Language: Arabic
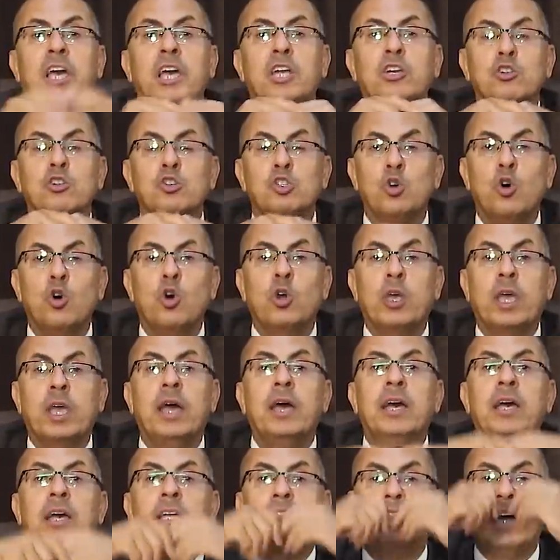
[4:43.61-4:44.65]
ان زوجه
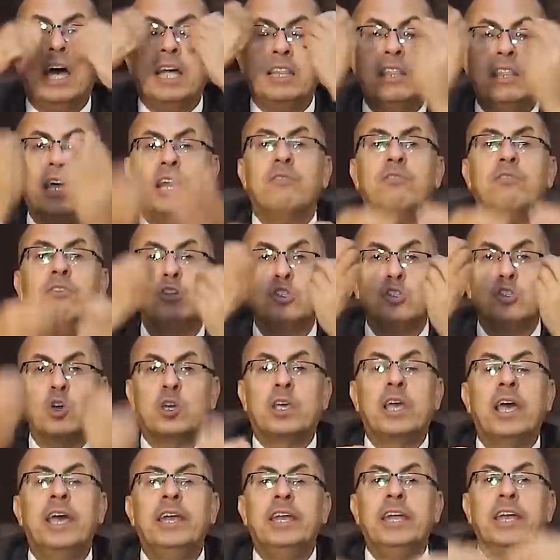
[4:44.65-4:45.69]
تعترف
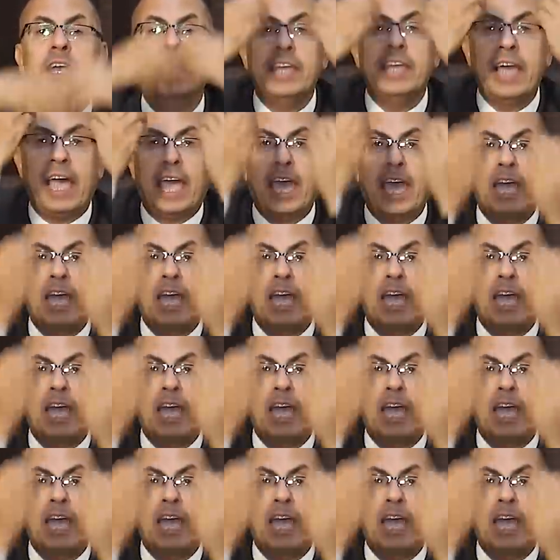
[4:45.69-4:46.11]
لزوجها ان هي